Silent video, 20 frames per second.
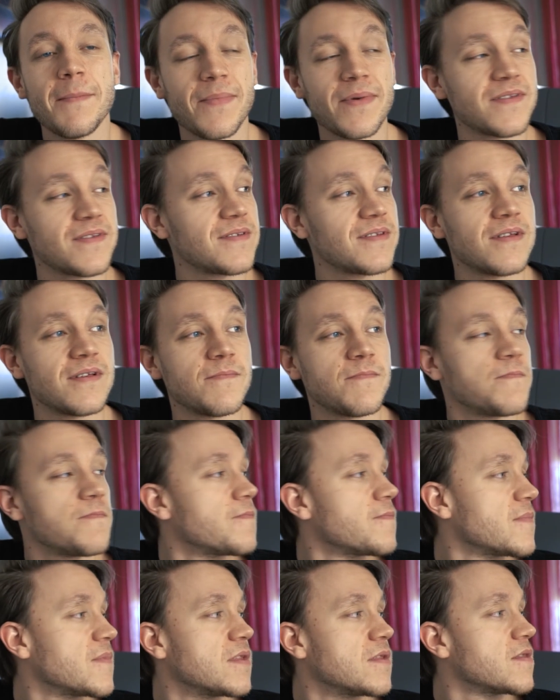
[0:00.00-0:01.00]
Bah,
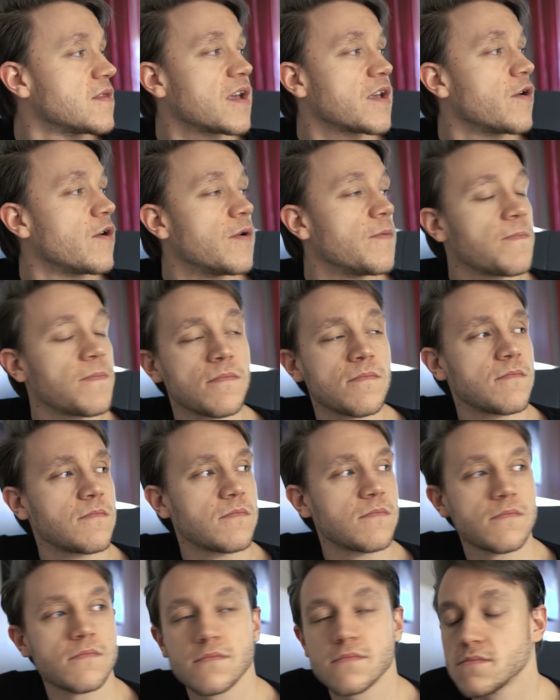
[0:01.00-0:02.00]
Papa Ta gueule
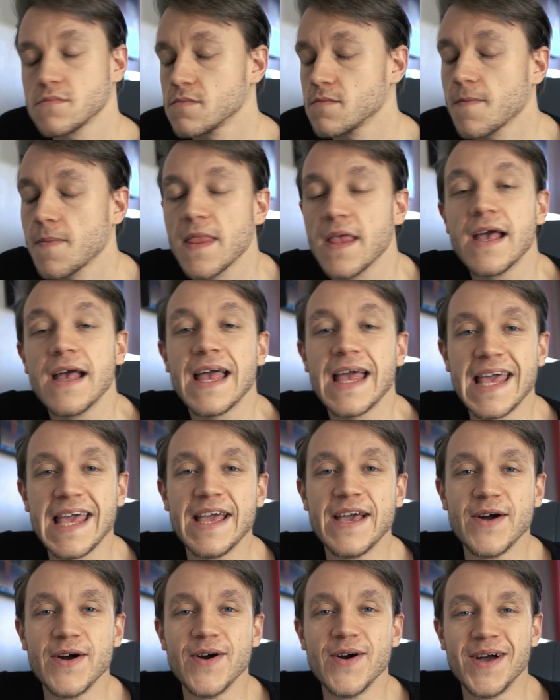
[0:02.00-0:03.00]

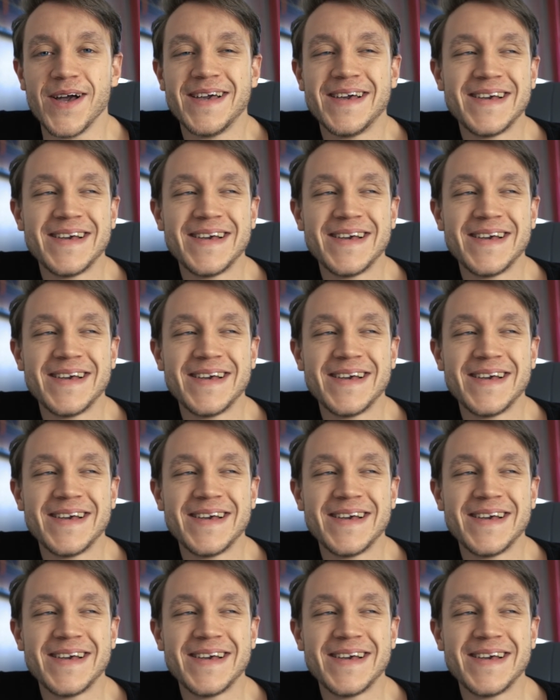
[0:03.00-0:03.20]
Et. Euh,